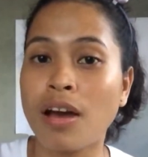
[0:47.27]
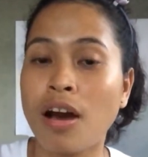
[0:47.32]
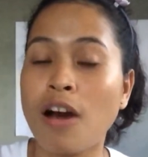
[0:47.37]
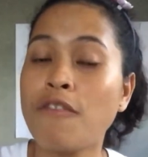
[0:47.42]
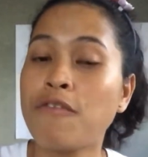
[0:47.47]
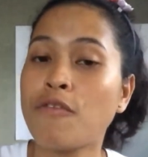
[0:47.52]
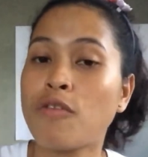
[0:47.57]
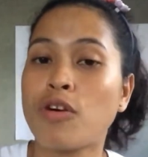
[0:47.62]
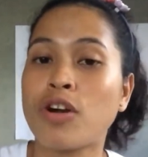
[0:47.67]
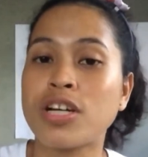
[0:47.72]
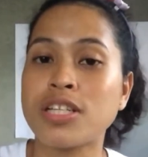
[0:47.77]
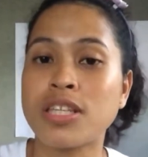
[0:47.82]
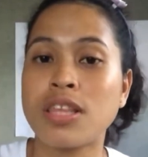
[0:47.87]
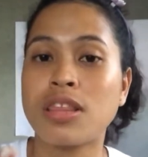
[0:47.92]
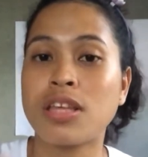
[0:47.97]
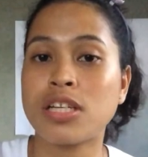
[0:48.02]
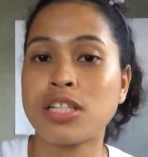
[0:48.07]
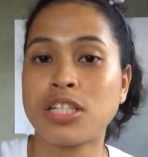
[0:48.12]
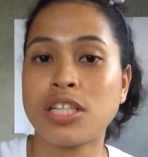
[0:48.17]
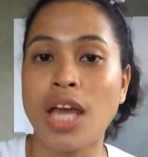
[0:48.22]
of course,
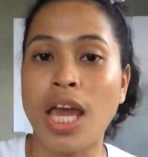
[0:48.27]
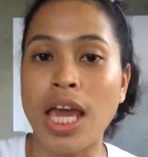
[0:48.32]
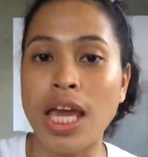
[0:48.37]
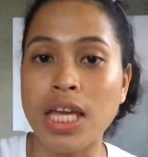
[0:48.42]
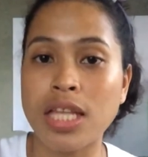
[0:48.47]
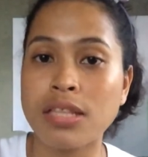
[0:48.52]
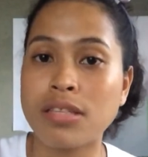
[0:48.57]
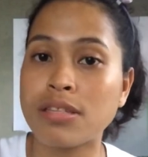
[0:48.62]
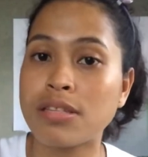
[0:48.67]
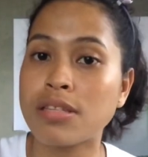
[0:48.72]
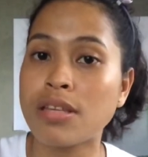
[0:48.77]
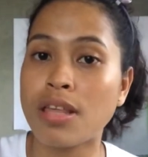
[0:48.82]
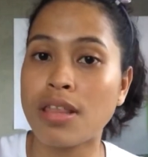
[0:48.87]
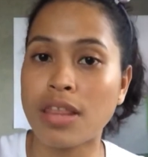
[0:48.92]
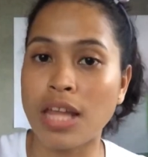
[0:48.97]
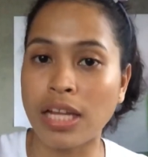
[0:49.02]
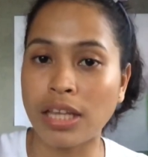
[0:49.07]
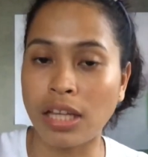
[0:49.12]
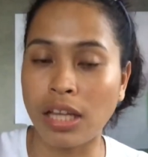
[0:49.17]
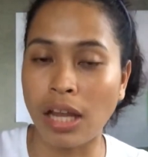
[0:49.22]
the shades
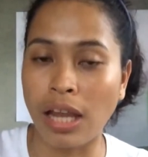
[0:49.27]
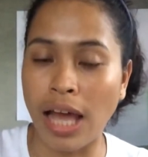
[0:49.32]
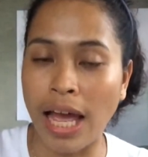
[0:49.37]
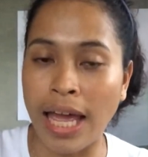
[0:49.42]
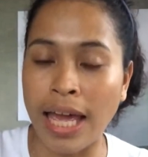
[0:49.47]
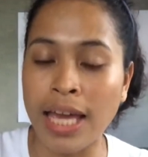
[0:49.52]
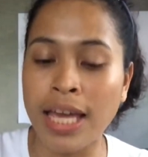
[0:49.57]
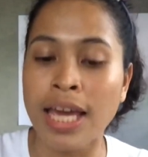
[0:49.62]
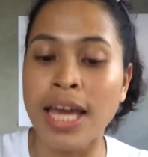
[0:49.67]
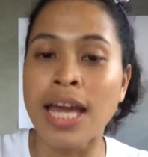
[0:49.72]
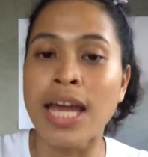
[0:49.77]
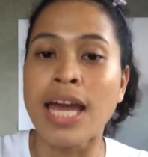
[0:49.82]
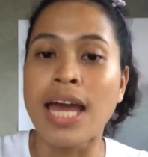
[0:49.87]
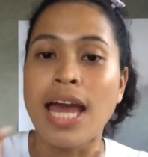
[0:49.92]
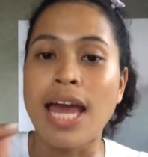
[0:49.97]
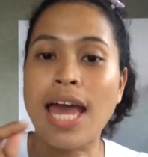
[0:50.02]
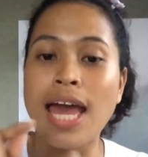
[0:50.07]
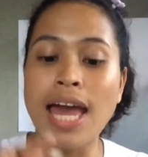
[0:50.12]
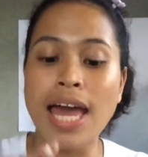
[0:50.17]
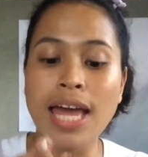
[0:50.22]
that you like
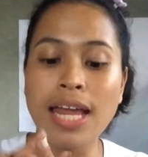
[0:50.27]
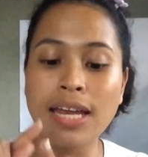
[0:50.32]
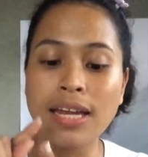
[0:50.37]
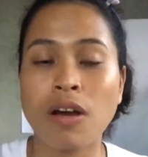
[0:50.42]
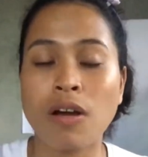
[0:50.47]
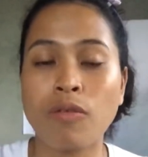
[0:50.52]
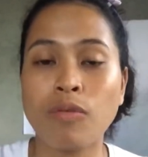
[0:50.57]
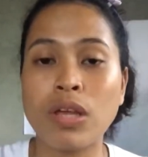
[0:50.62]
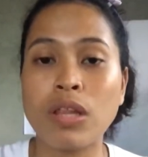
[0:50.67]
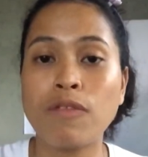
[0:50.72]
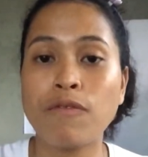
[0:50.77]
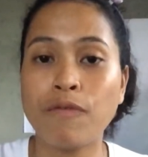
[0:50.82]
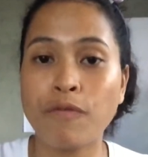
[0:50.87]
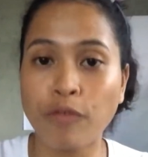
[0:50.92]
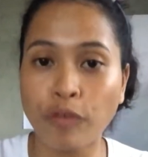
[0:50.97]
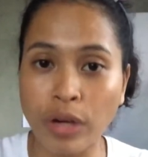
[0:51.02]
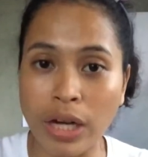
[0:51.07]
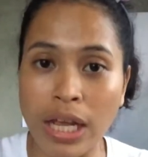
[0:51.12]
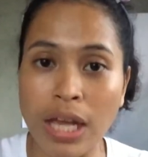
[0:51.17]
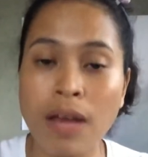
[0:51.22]
and with
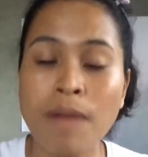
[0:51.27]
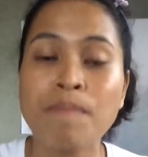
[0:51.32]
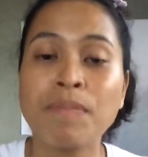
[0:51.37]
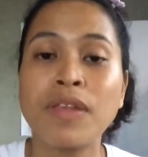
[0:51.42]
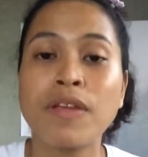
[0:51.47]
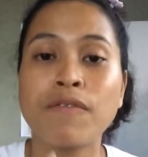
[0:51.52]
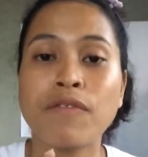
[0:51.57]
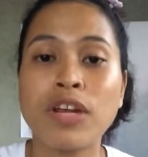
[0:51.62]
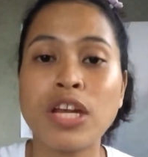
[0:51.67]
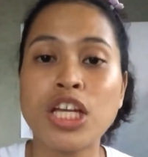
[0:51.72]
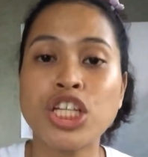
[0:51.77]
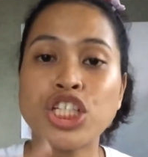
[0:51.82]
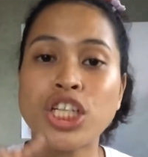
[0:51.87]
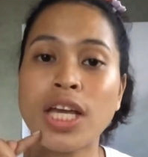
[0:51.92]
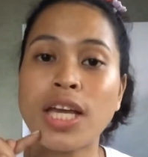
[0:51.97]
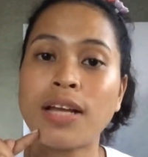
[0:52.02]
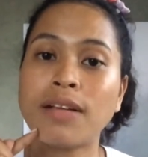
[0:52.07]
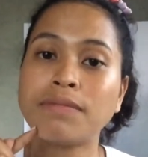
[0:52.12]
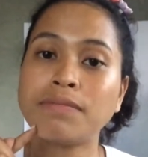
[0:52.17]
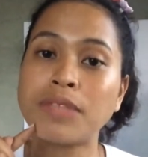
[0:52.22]
free
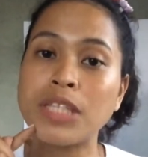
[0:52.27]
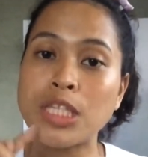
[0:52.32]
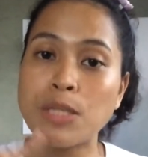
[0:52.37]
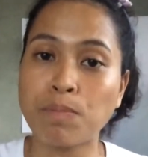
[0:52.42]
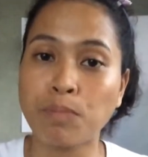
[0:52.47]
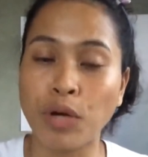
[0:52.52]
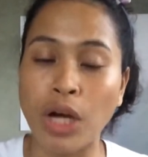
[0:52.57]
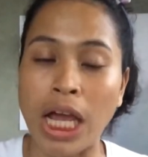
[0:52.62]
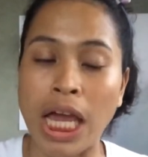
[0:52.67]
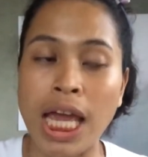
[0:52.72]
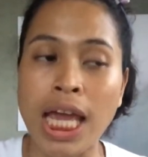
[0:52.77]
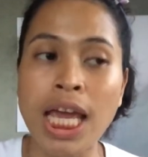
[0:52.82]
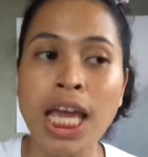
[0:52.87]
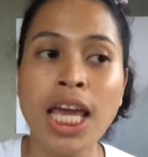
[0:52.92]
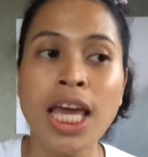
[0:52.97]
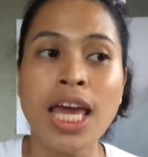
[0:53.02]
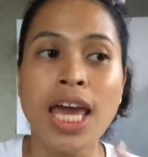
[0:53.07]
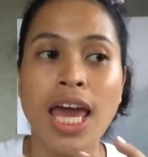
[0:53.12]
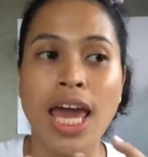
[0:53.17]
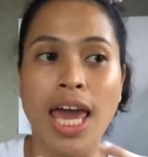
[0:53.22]
finishing spray
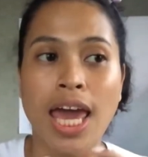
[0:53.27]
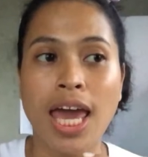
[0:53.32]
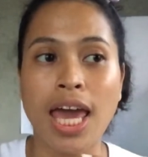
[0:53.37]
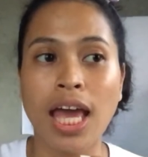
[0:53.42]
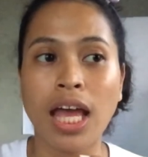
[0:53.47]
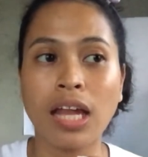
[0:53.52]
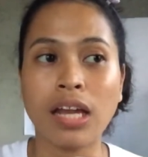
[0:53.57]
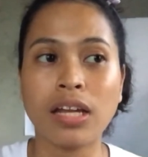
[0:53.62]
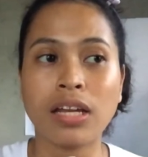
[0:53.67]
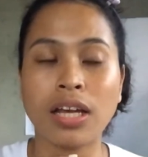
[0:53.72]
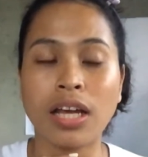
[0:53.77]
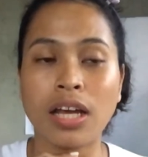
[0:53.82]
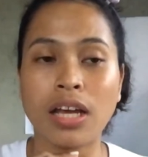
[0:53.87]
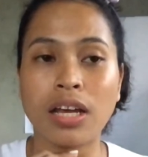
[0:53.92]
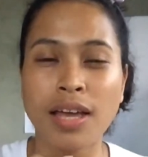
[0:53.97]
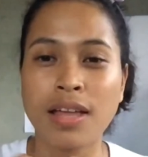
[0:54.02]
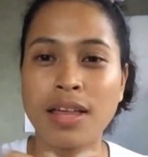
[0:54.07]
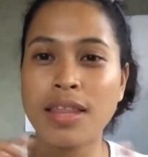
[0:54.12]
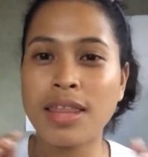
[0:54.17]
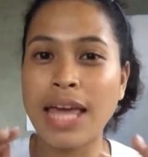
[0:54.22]
and
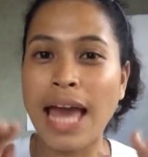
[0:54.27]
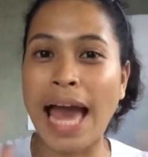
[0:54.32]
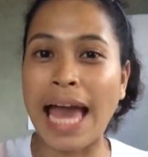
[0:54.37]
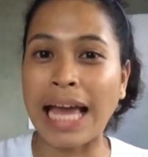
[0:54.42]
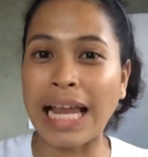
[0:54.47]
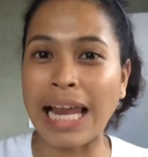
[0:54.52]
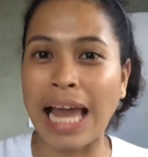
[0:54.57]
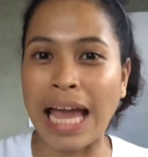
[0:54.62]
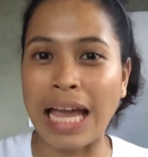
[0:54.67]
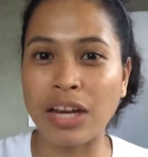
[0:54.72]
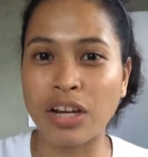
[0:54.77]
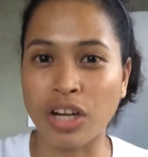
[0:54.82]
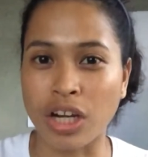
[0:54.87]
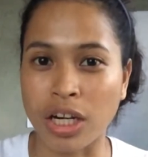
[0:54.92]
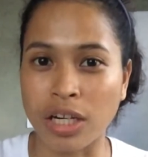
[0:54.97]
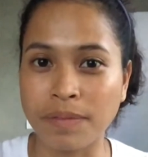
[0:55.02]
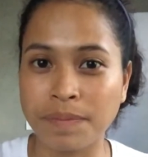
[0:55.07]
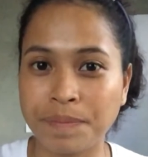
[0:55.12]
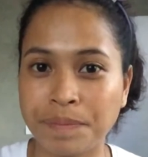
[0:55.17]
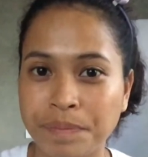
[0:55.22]
the
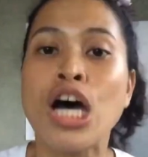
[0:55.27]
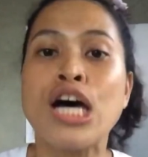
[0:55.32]
eyeliner.